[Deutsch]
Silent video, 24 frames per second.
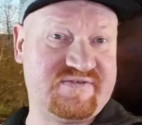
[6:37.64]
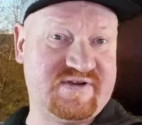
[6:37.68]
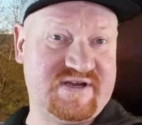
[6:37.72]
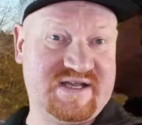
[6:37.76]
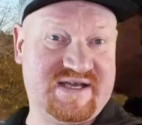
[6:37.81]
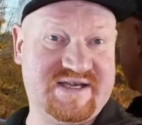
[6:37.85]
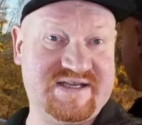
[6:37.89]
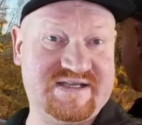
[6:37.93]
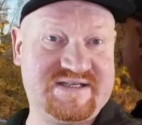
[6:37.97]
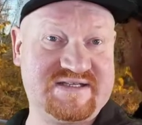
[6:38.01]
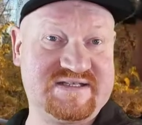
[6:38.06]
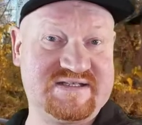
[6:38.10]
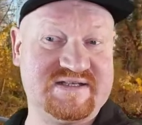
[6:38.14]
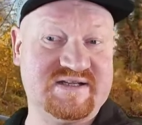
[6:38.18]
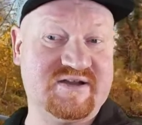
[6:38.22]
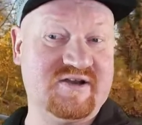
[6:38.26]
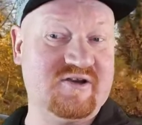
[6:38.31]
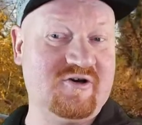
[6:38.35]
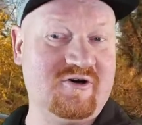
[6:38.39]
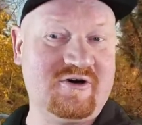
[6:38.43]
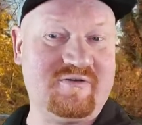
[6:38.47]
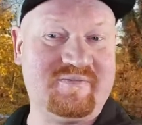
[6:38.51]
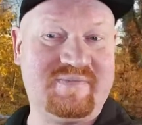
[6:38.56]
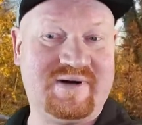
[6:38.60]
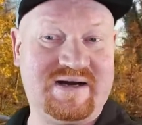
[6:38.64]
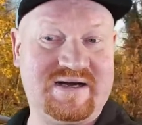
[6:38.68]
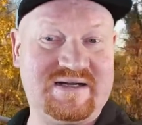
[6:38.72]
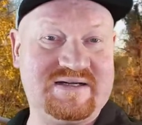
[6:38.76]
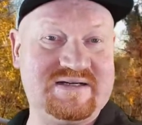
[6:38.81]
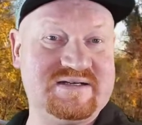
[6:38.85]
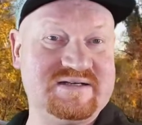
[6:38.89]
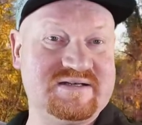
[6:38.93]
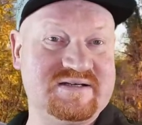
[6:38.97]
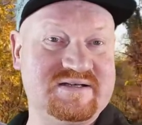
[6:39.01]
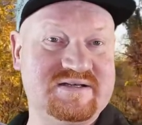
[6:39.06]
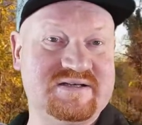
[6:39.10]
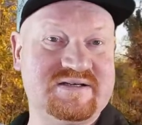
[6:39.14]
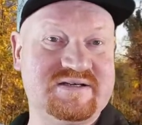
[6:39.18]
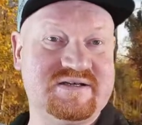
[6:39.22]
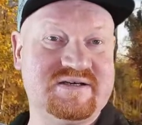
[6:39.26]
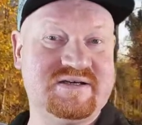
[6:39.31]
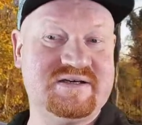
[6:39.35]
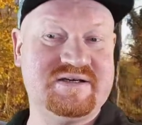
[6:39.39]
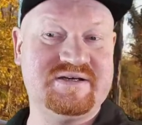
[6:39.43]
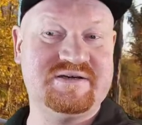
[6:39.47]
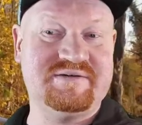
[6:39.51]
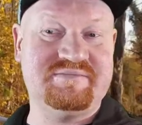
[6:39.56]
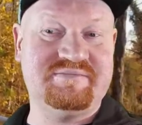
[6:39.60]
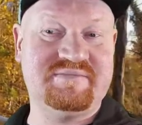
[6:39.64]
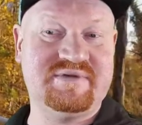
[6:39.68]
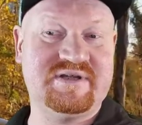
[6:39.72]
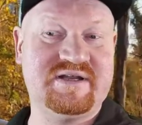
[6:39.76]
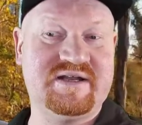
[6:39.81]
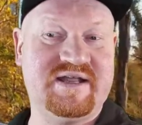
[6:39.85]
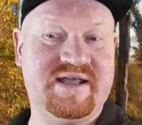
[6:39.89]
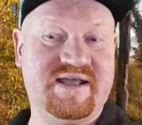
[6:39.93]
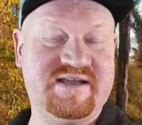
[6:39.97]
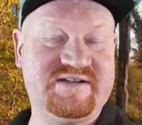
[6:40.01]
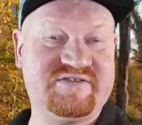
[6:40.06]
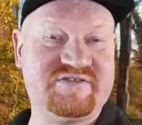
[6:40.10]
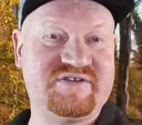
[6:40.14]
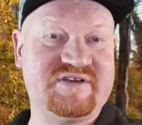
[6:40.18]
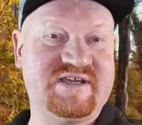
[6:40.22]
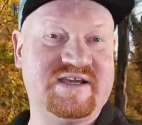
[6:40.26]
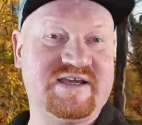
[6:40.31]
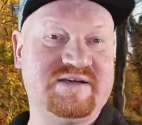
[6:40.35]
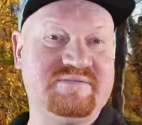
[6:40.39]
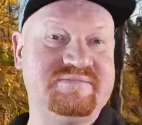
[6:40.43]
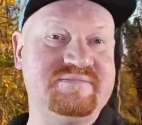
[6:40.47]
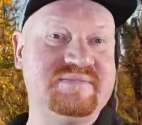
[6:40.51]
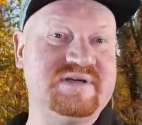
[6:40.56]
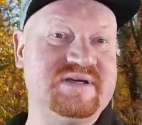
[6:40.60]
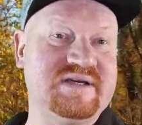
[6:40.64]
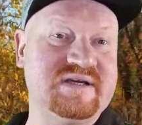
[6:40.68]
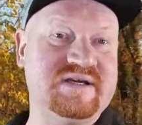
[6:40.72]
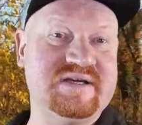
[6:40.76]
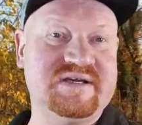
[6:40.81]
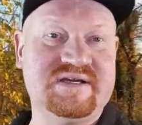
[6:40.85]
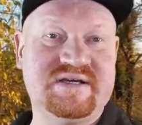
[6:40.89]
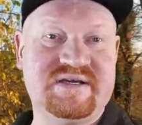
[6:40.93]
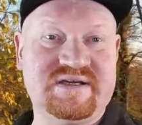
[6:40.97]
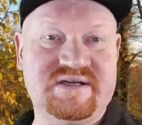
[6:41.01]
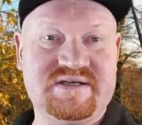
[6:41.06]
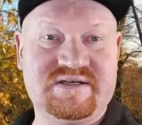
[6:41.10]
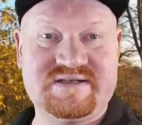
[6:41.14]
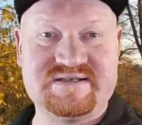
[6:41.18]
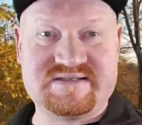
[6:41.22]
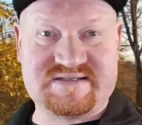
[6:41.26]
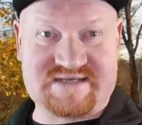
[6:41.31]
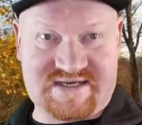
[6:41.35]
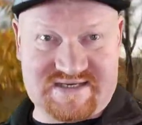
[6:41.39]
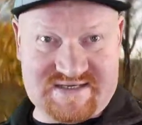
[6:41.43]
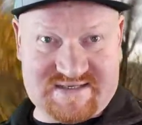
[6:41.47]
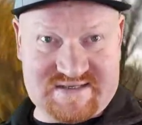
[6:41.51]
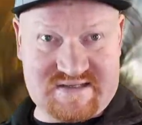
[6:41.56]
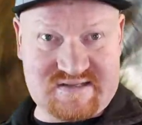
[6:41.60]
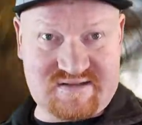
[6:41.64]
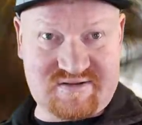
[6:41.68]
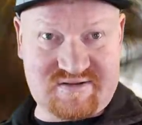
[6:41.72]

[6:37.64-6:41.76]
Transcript: vielleicht äh, nochmal ähm, eine Actioncam Cam sein